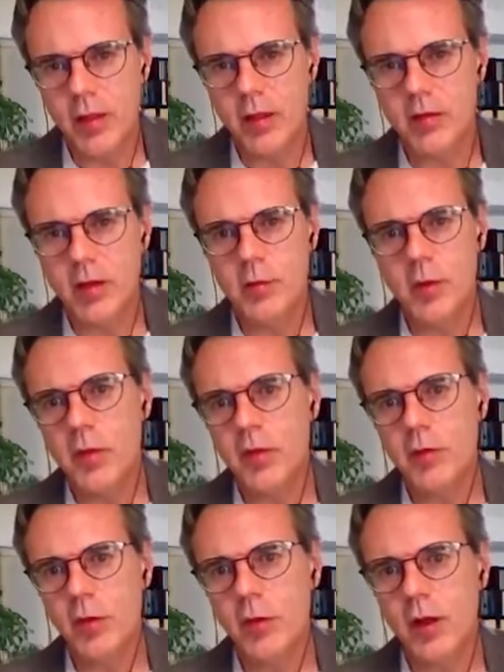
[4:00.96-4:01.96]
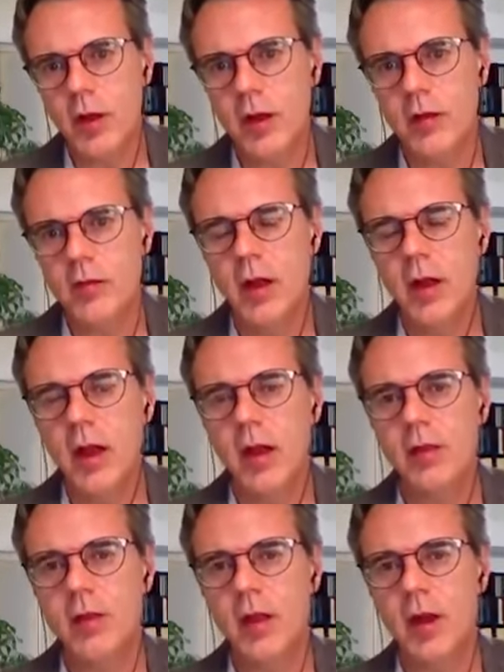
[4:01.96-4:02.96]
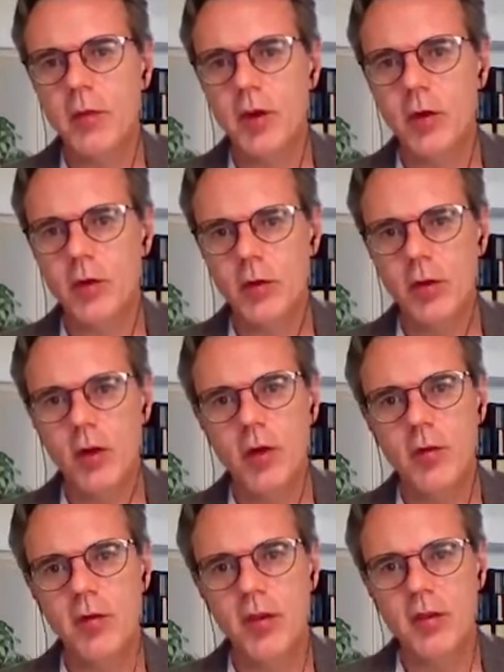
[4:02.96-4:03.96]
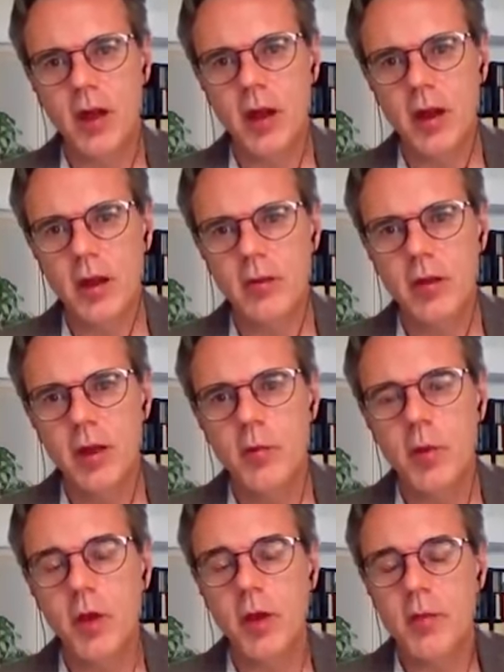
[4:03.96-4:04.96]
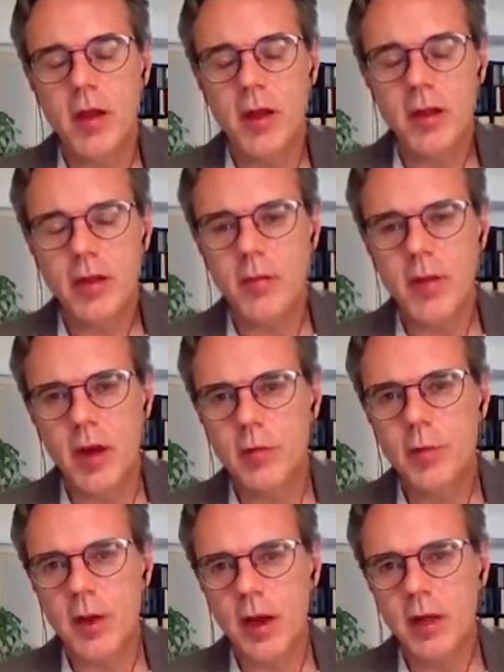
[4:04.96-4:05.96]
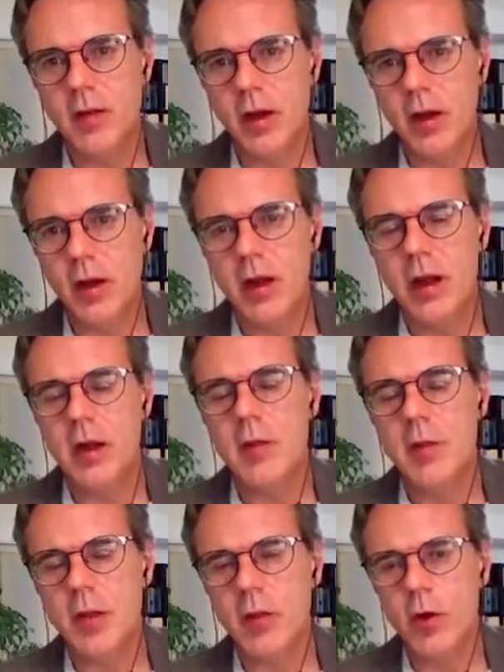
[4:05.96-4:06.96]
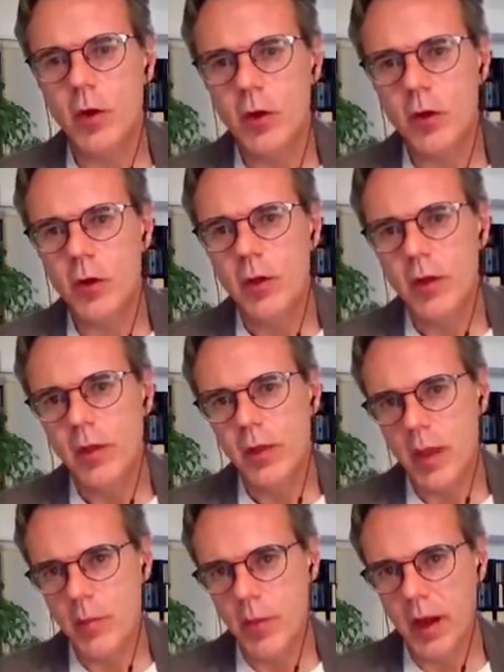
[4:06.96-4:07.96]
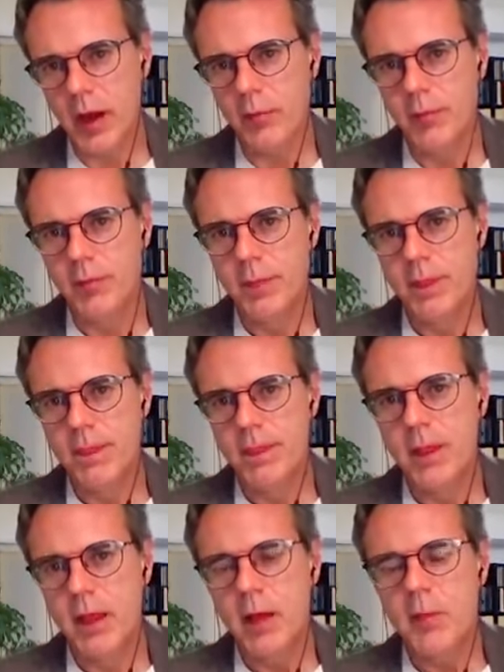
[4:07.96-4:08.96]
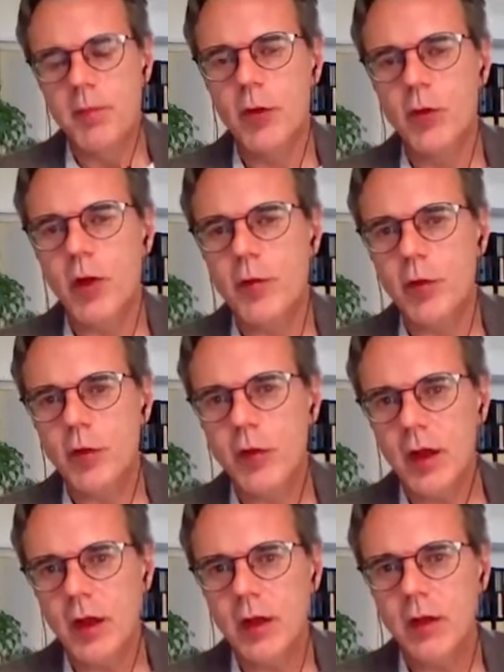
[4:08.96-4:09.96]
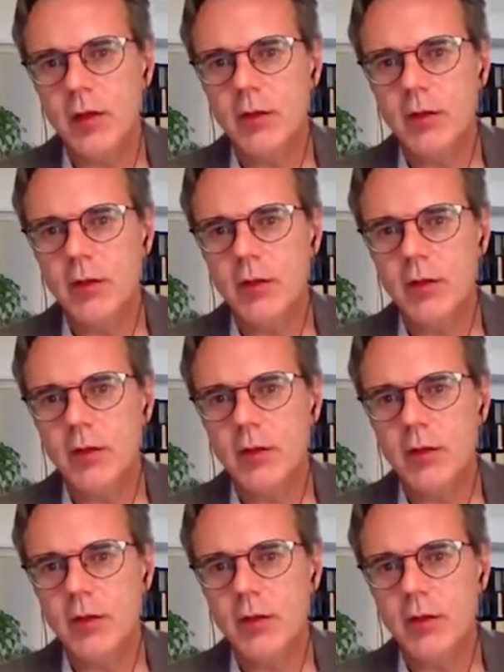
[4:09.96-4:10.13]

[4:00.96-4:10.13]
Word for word: de esas mismas fronteras en términos fiscales, porque Madrid también aspira a ser el Capitolio de Panem. Pero toda frontera